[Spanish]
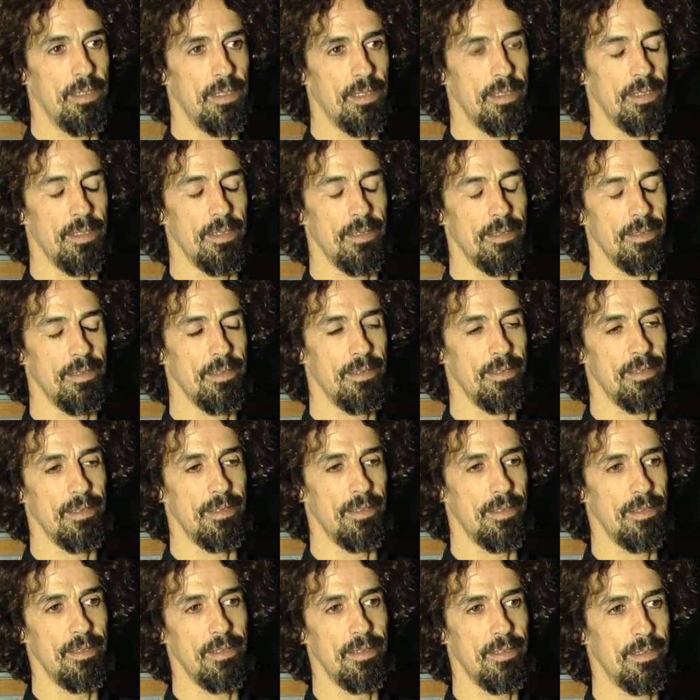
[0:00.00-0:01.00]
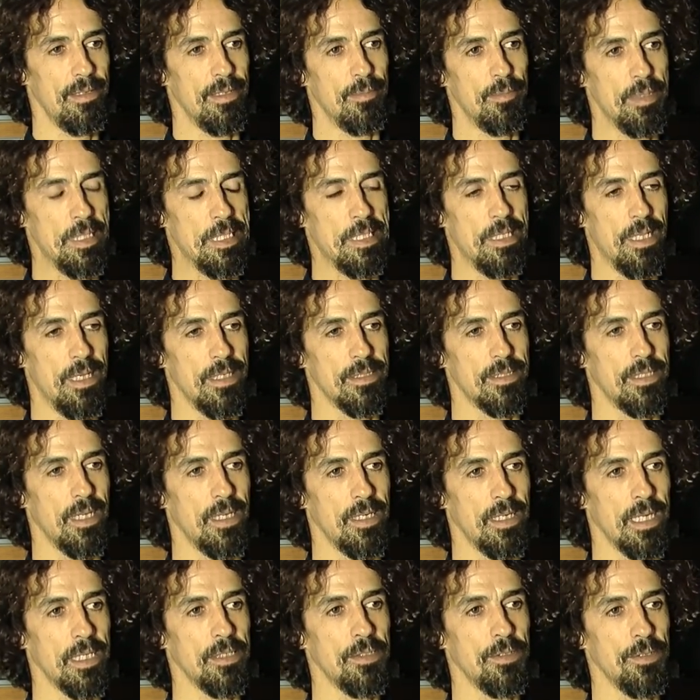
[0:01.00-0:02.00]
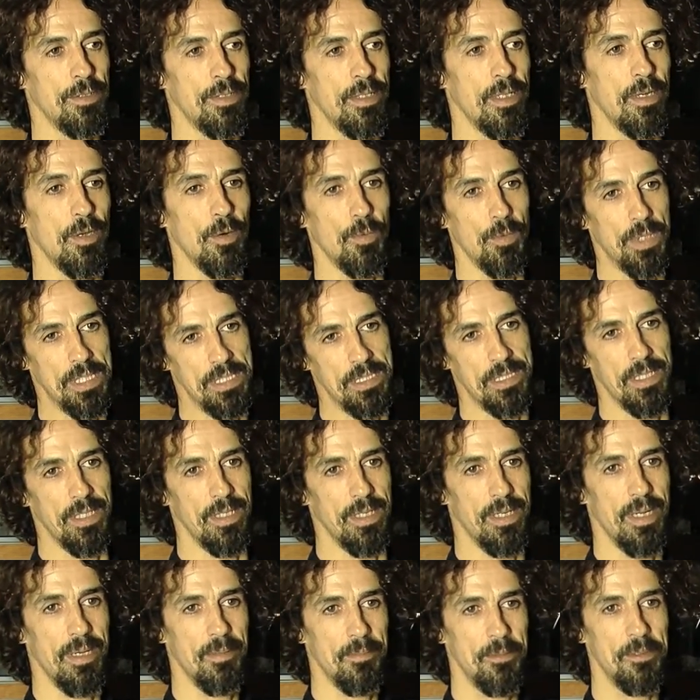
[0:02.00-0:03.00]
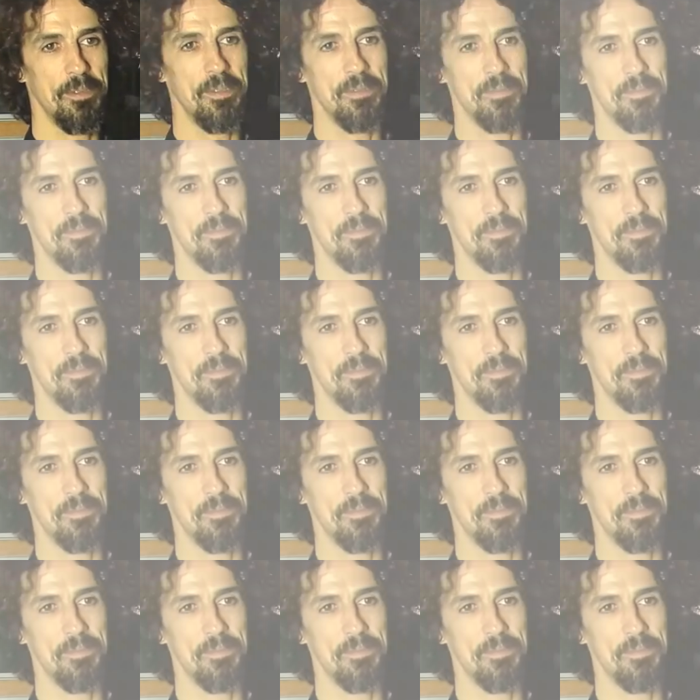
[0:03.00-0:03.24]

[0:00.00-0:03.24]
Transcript: y, y, tiene ese encanto de los guanches, digamos.